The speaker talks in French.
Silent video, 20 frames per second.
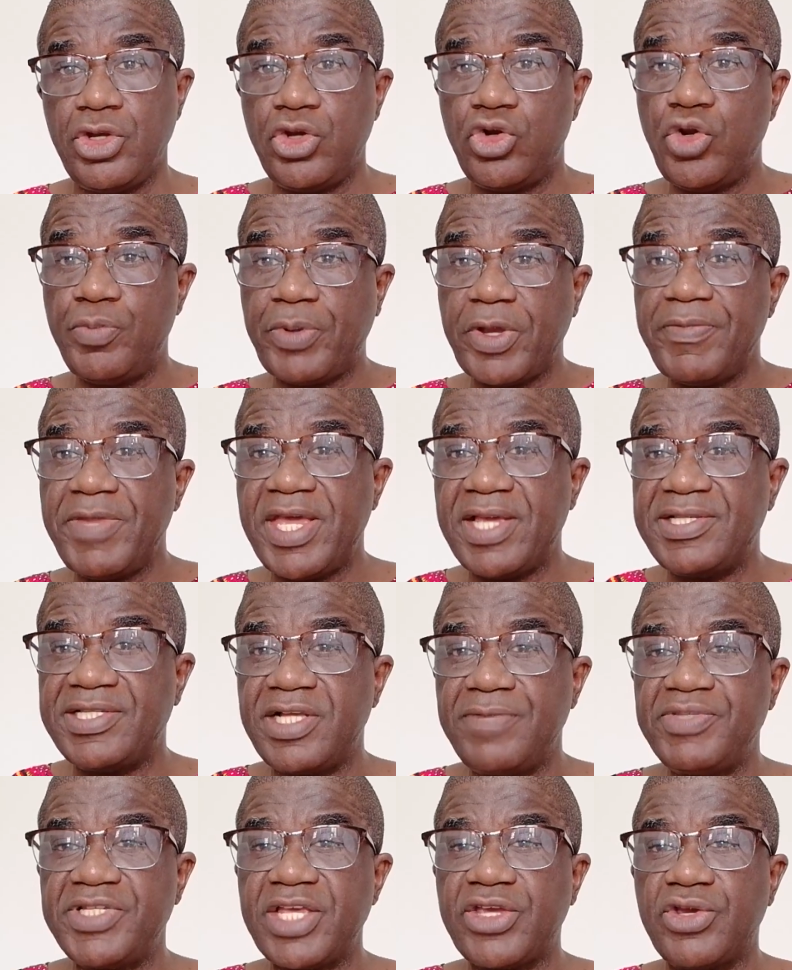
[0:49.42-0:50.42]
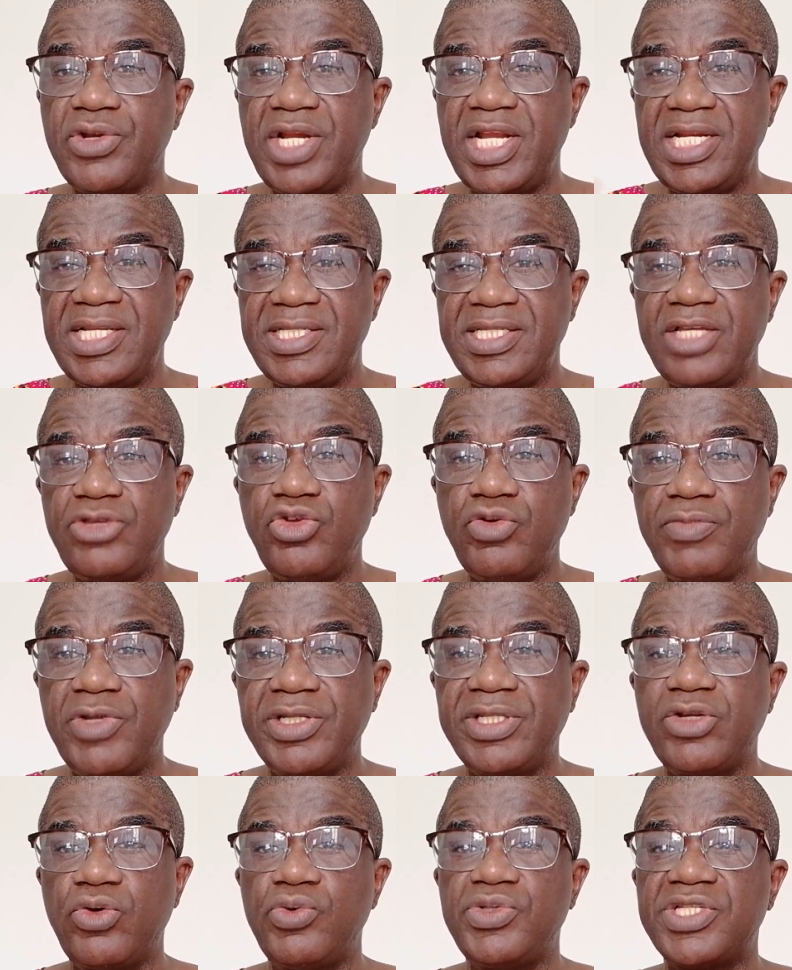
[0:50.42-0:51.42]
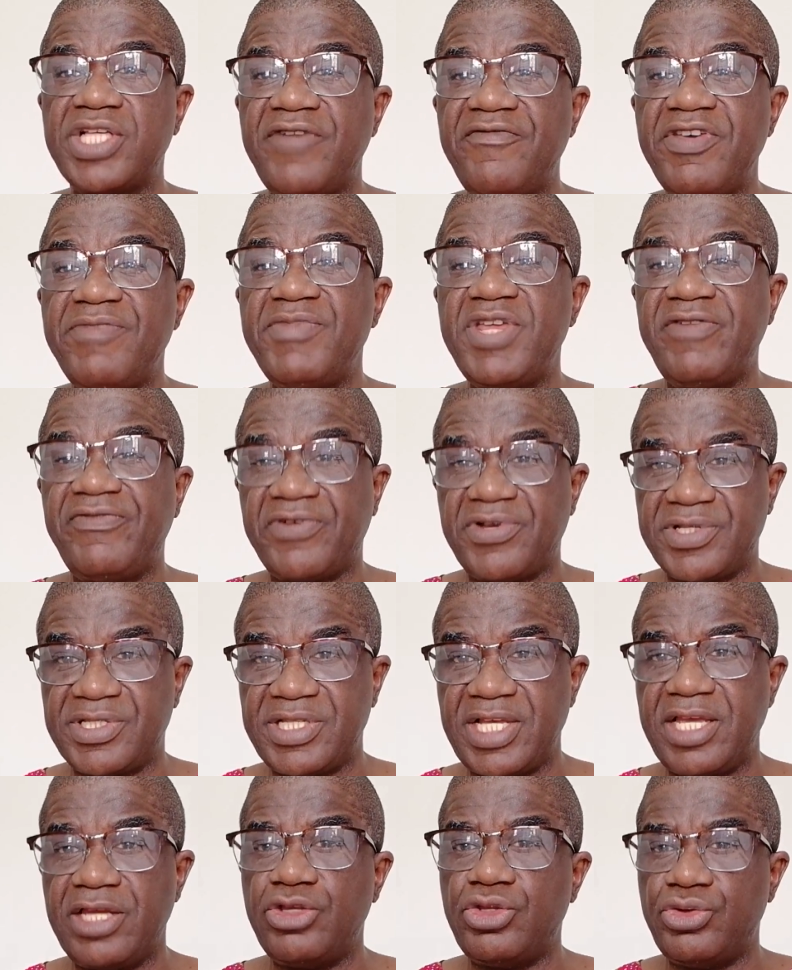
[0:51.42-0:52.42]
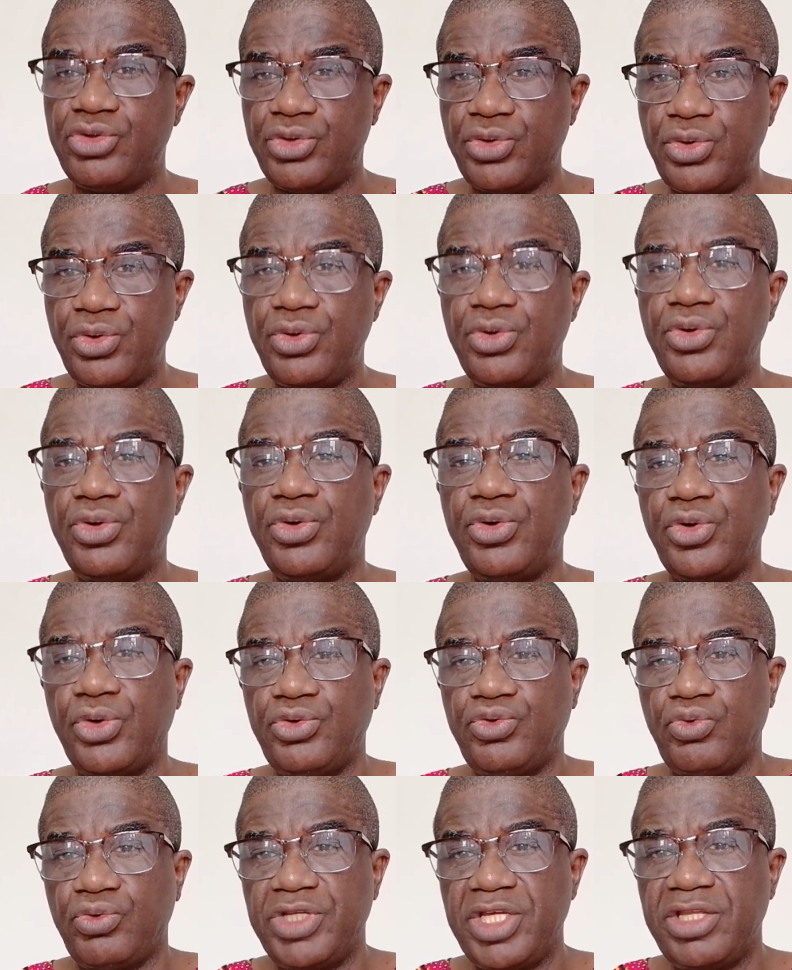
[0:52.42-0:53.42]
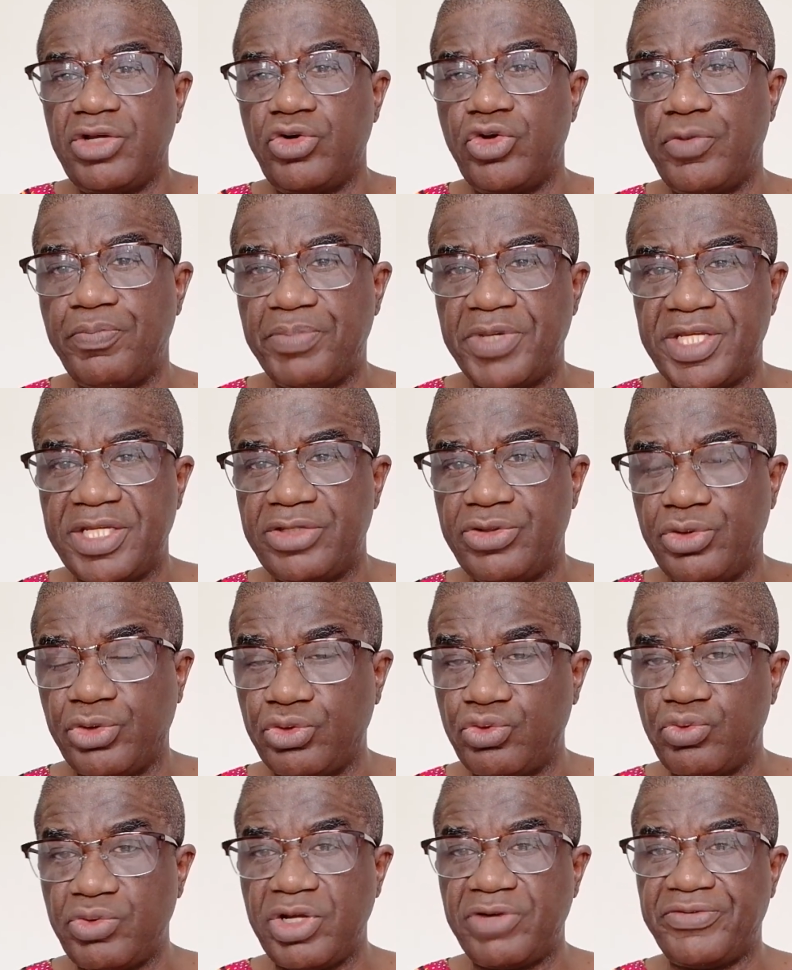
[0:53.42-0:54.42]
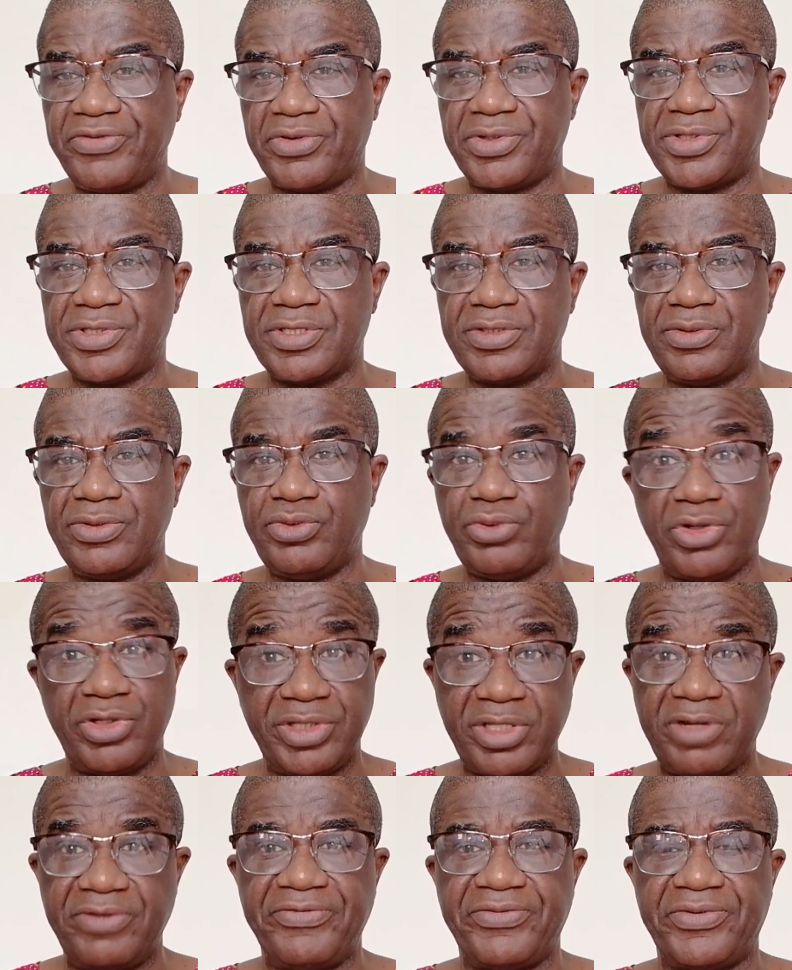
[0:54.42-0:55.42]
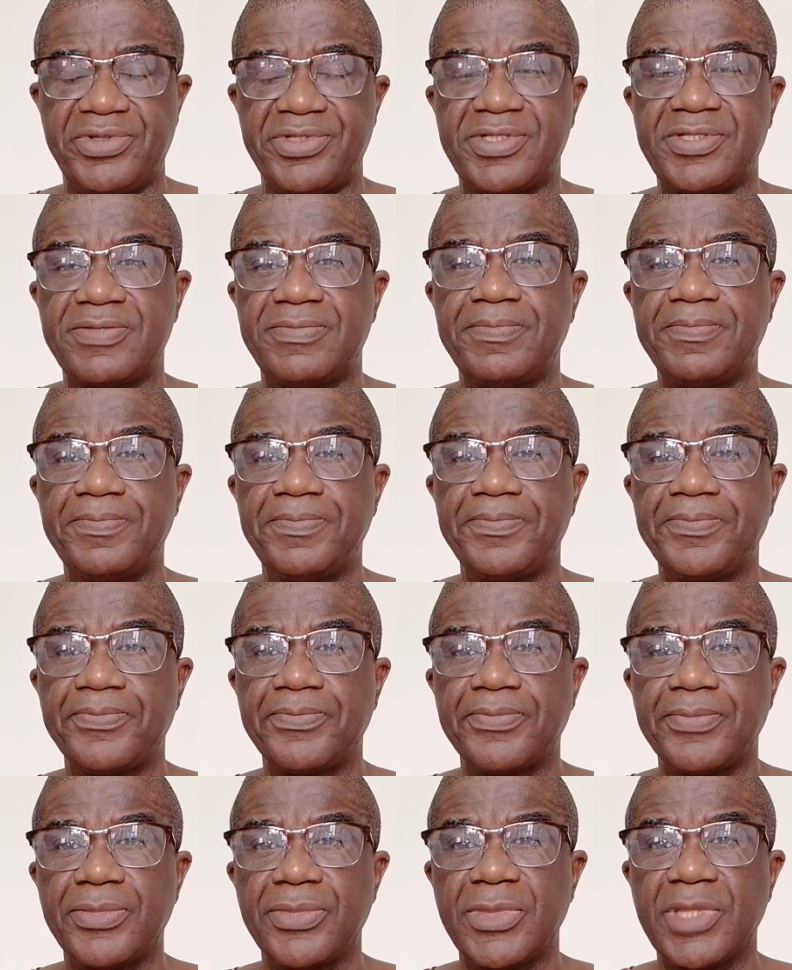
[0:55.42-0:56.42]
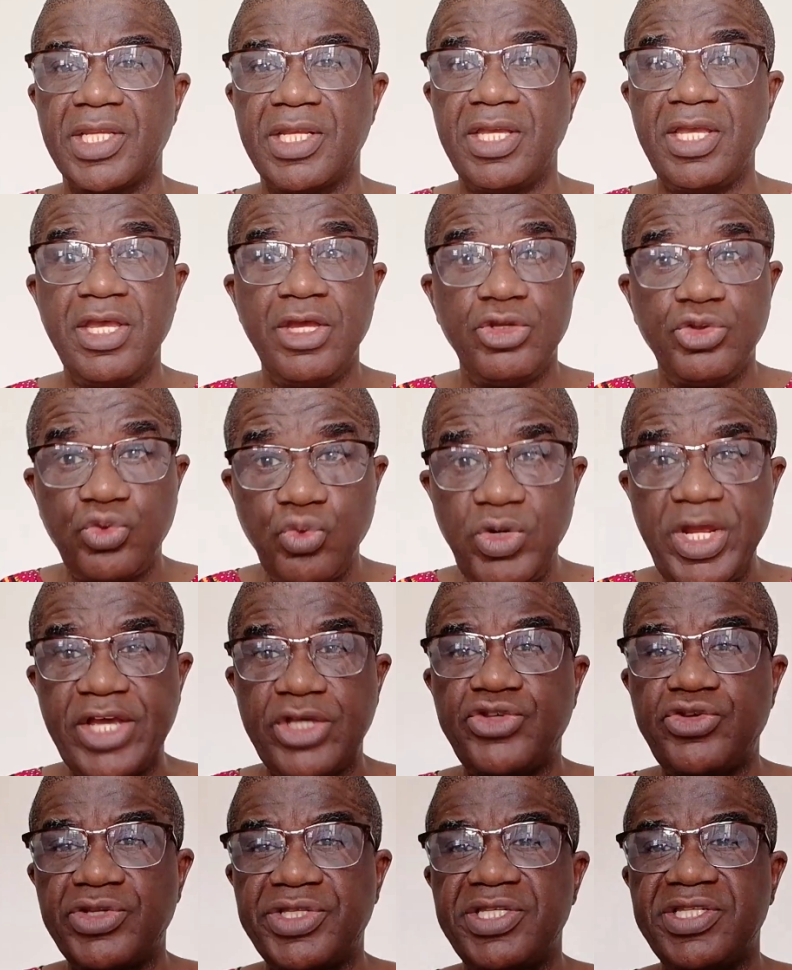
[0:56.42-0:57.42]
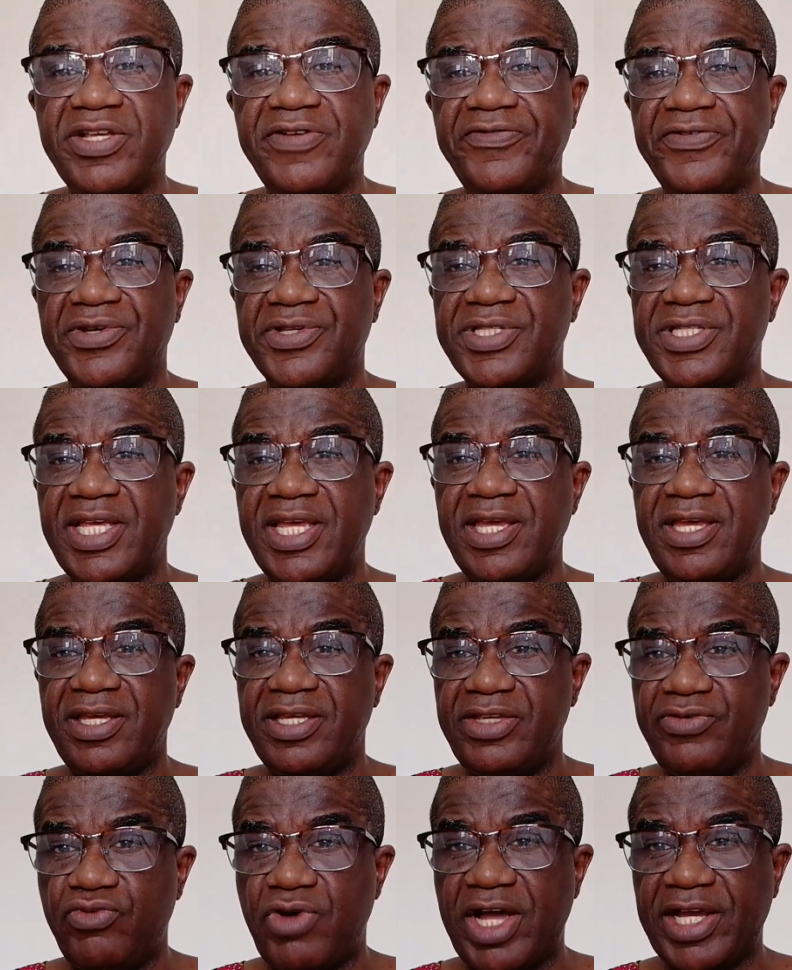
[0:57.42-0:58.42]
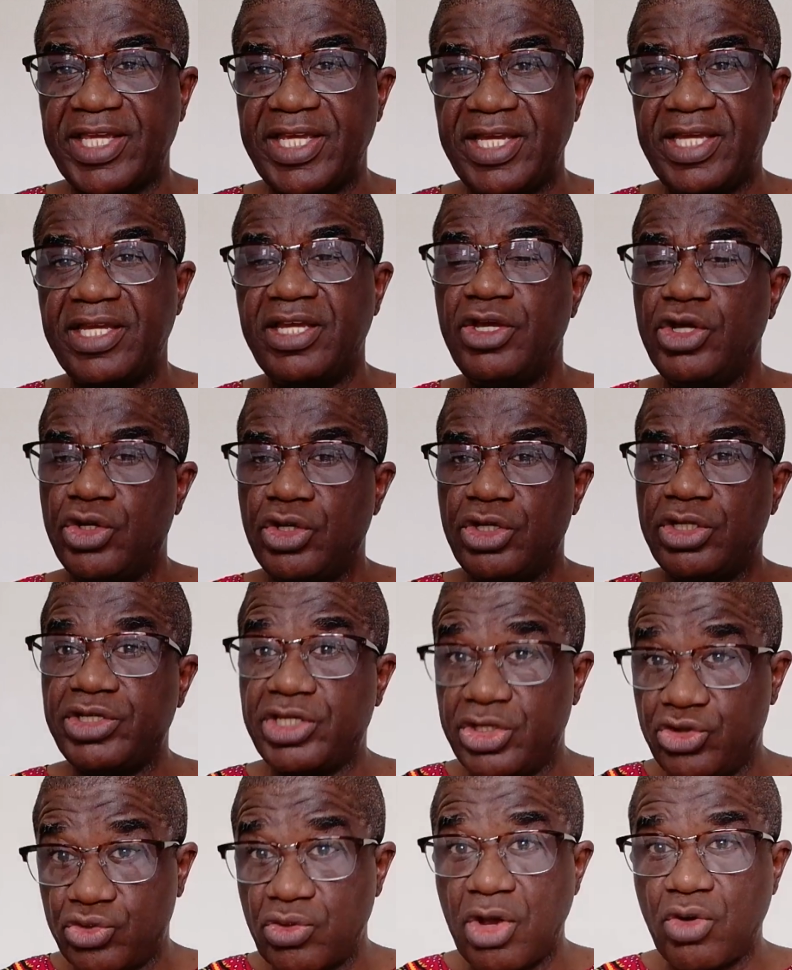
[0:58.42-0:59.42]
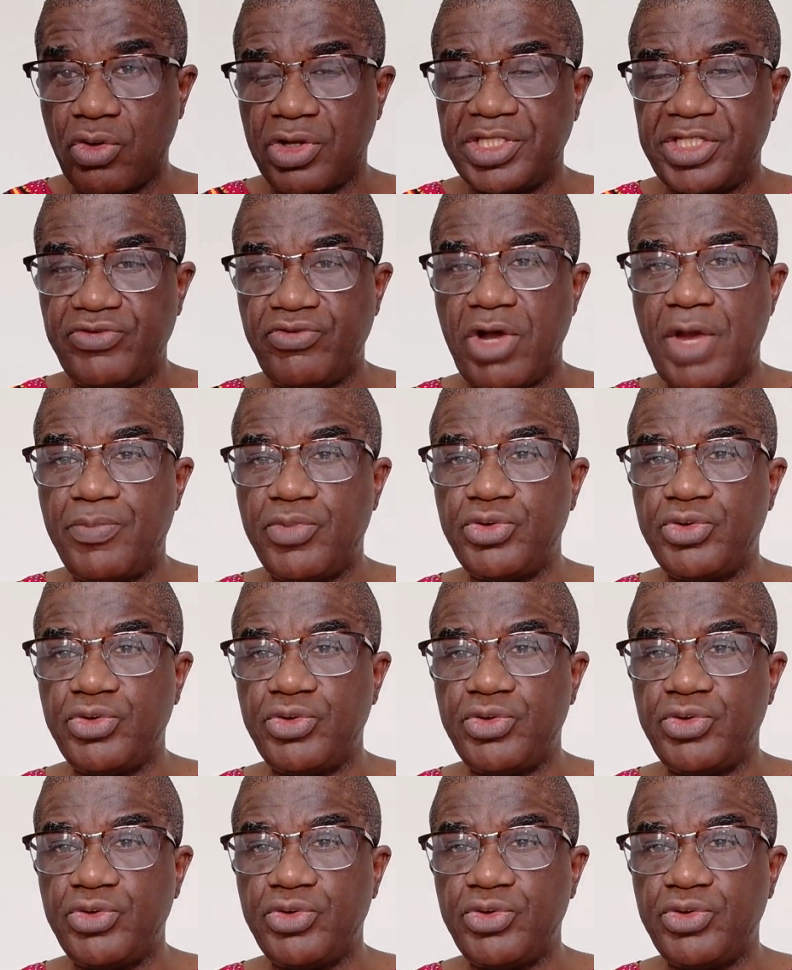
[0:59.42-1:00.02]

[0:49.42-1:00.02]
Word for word: Le premier exemple, c'est que l'Élysée demande aux 120 000 Français de retourner dans leur pays, de retourner en France, de rentrer en France. Tous les ressortissants français, ivoiriens, qui sont en Côte d'Ivoire